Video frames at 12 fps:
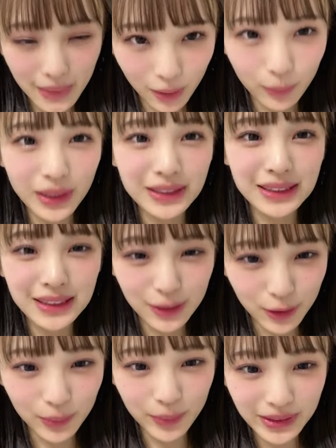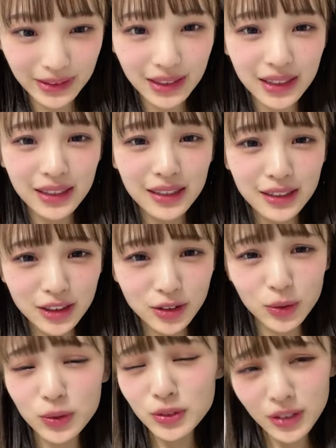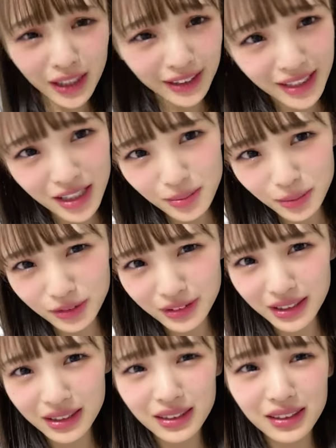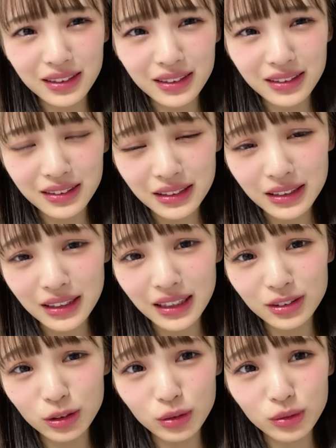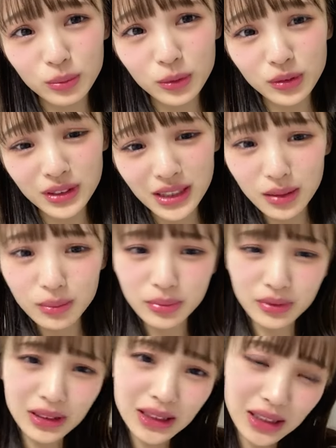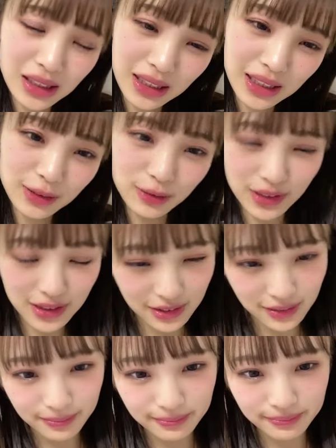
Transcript: お待ちしておりますすごく早いもんであともう3分しかないのです